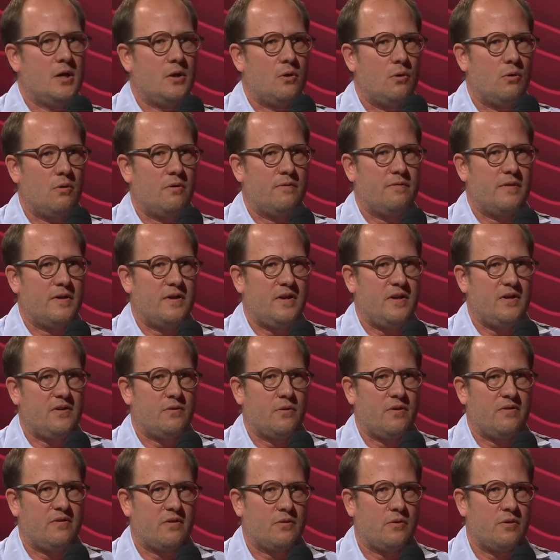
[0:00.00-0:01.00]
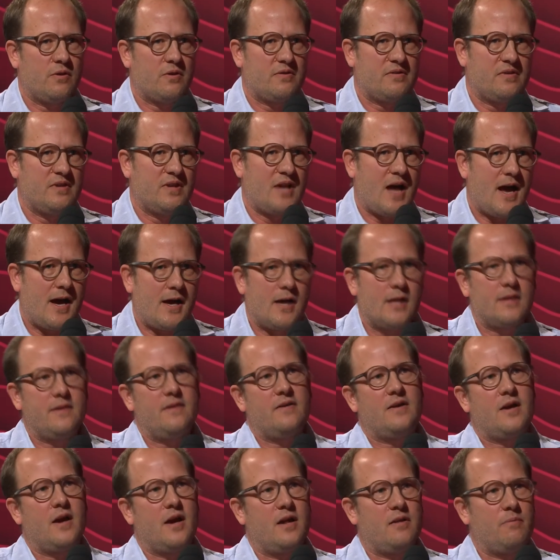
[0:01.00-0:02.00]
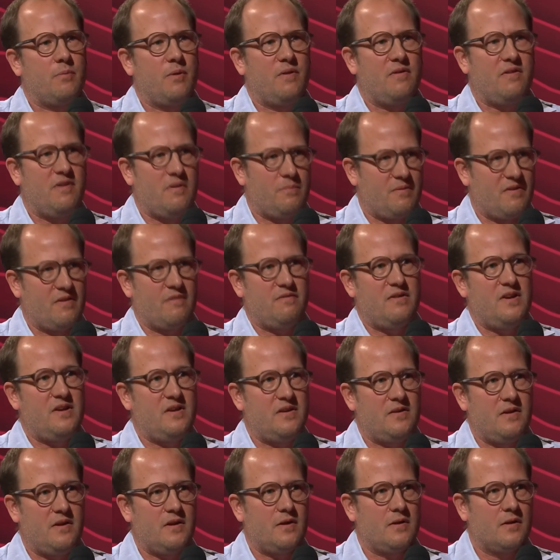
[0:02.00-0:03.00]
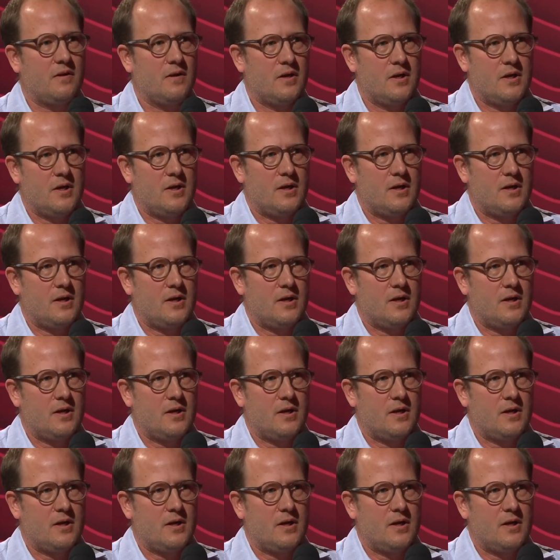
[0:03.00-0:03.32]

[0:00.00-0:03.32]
Und Verdichtung ist natürlich aus dem Nachhaltigkeitsprinzip sehr wichtig.